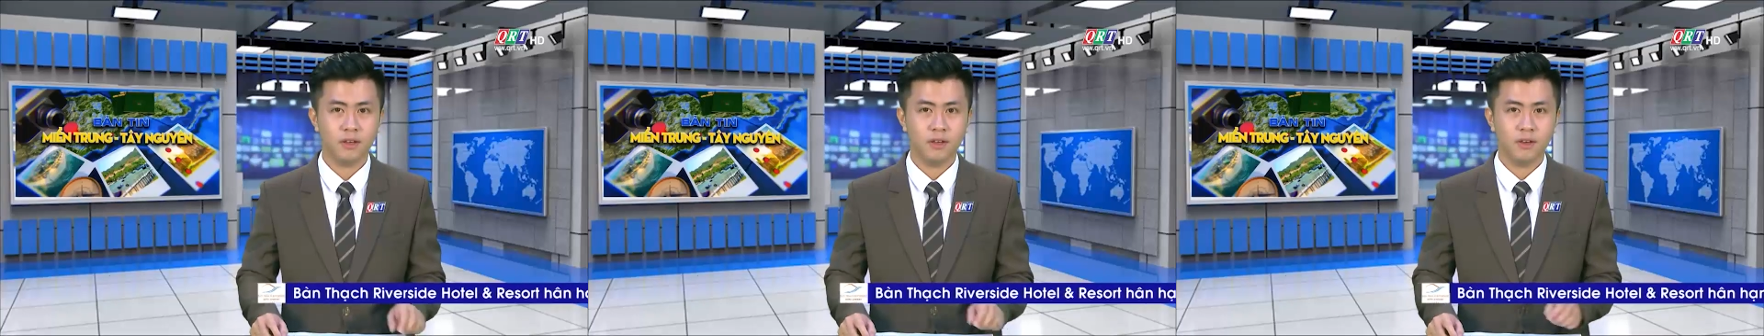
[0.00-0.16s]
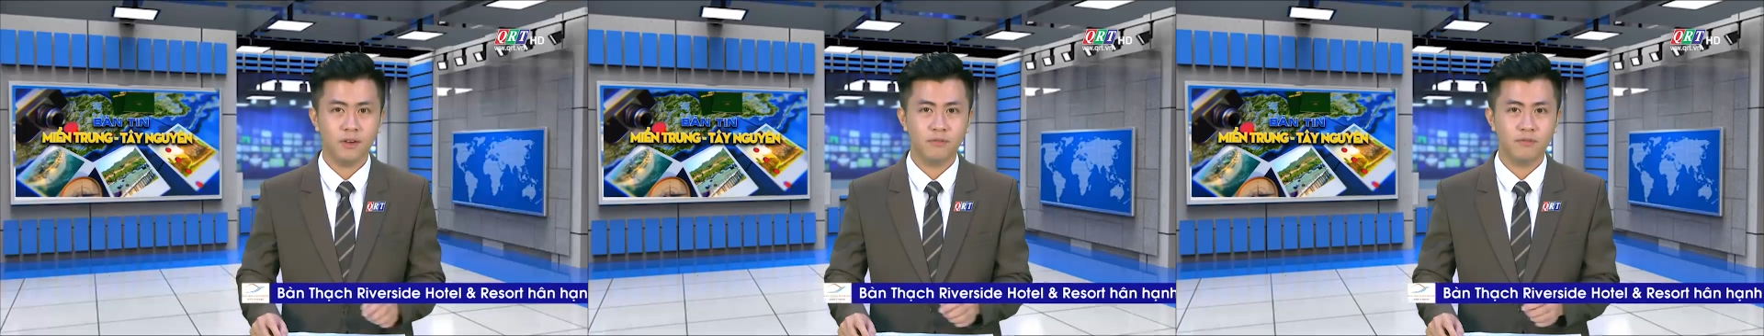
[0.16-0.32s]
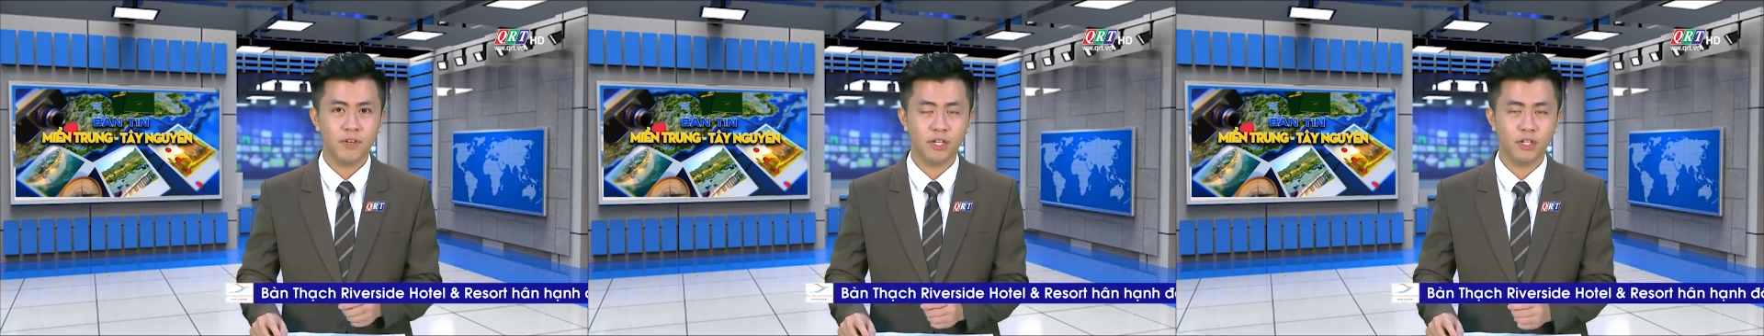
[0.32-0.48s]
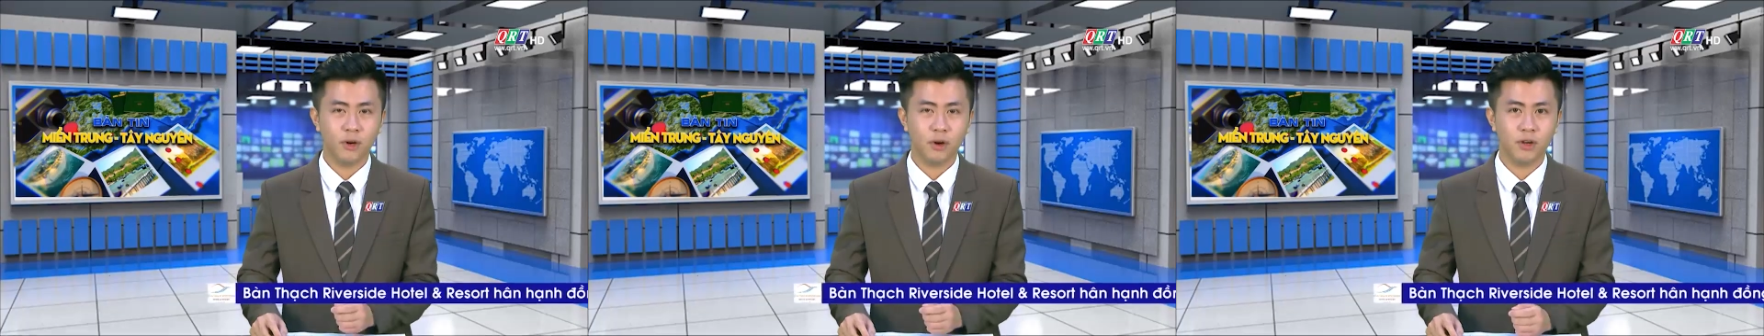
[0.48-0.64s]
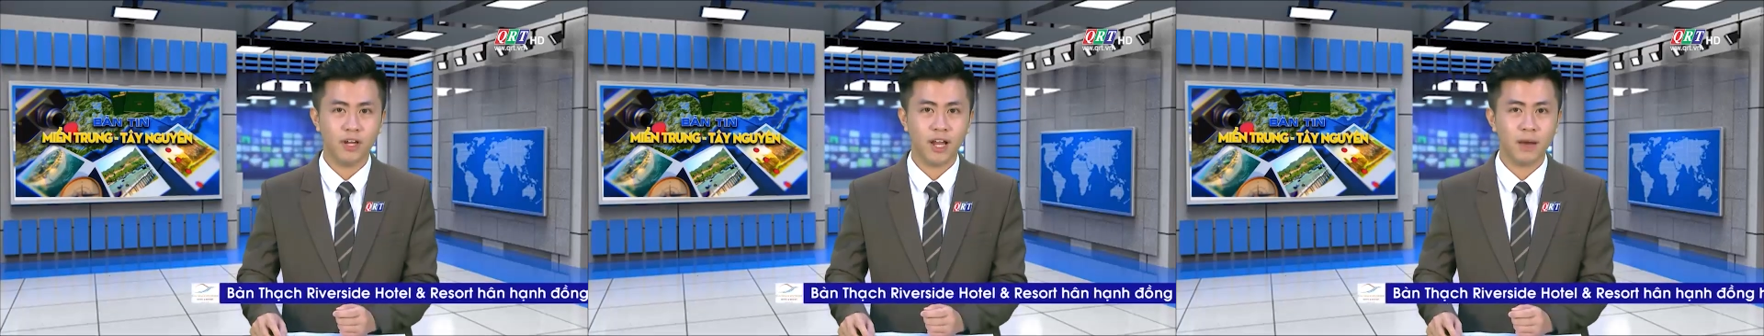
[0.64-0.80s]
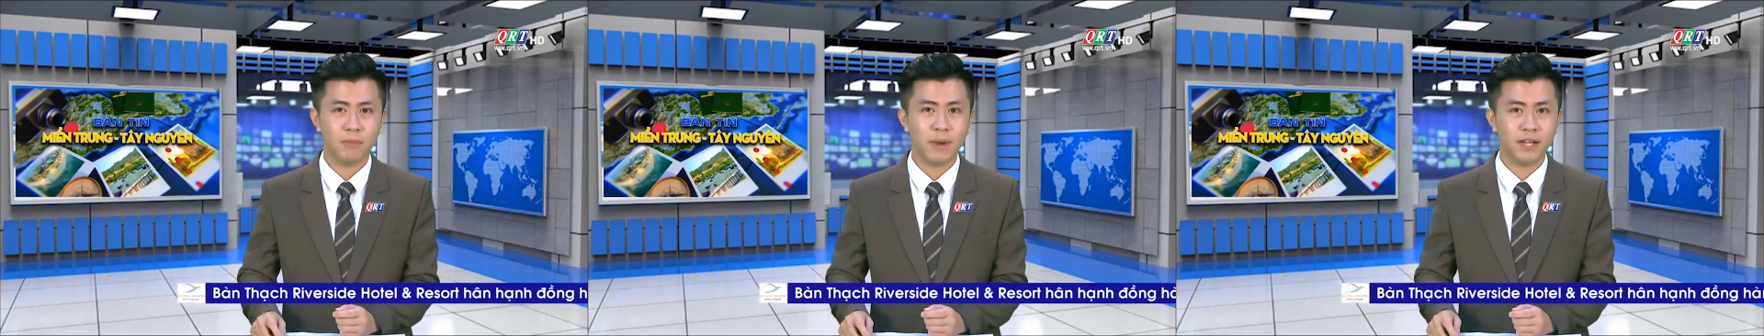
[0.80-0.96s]
Vừa rồi
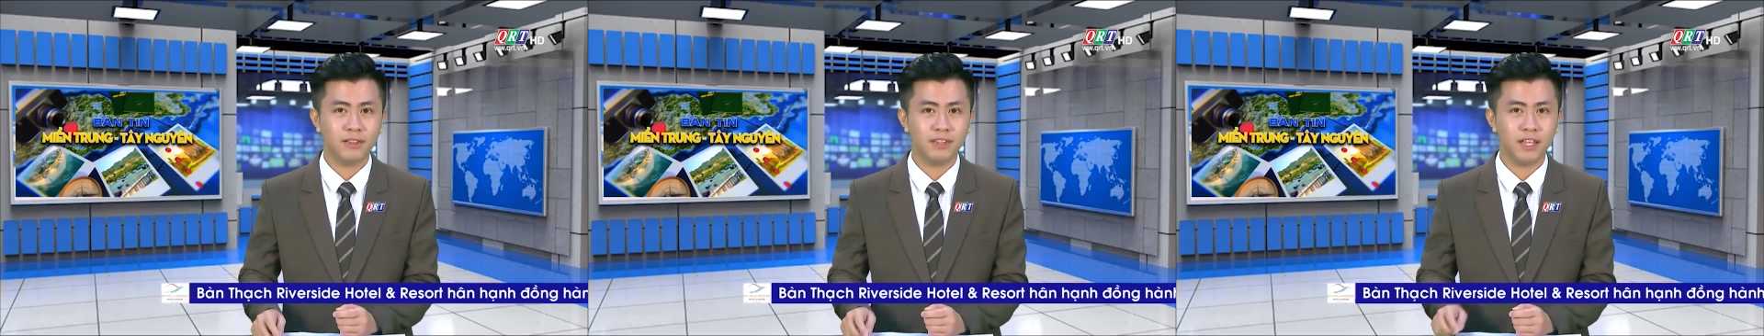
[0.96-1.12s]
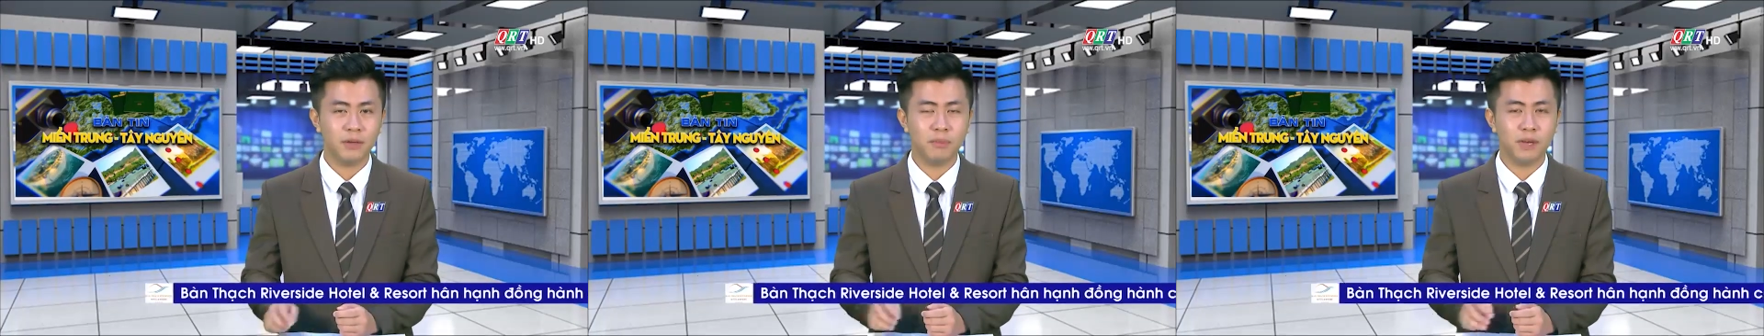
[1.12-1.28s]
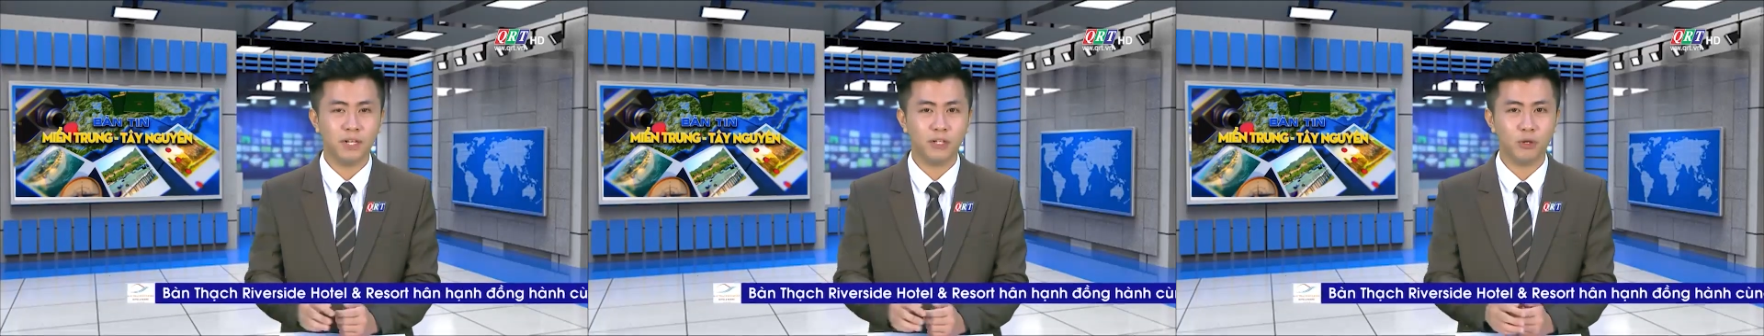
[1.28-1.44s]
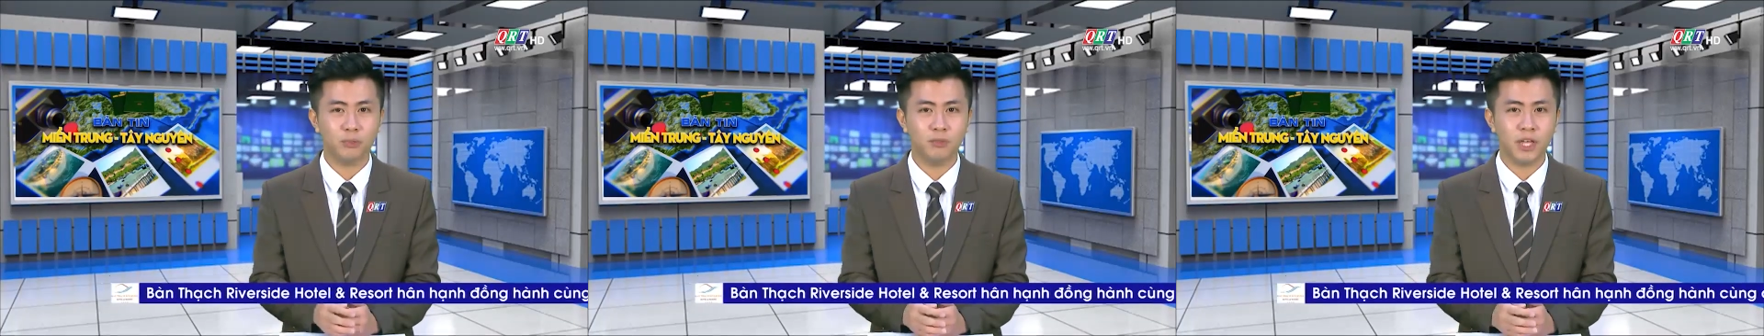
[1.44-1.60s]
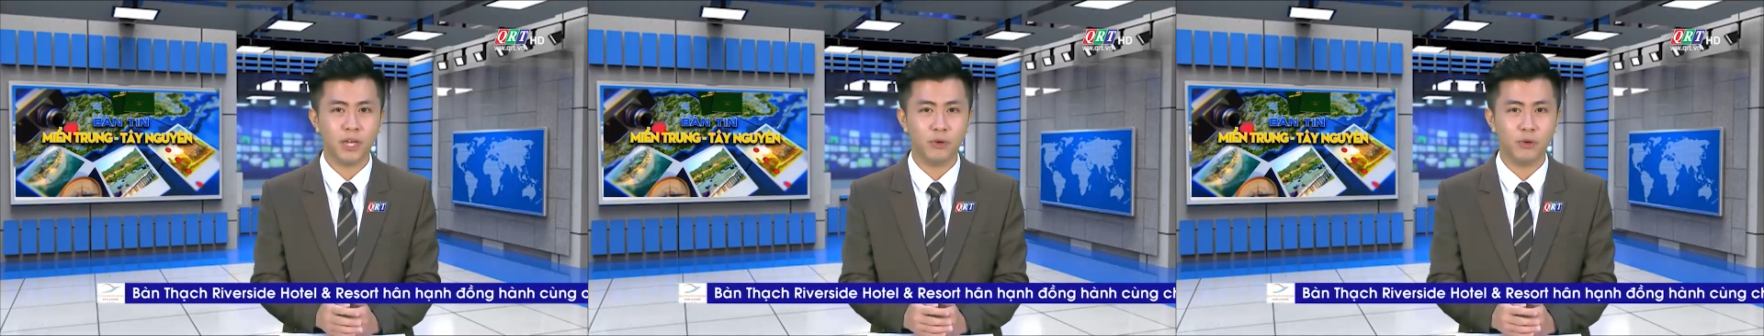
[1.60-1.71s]
là bản tin miền Trung Tây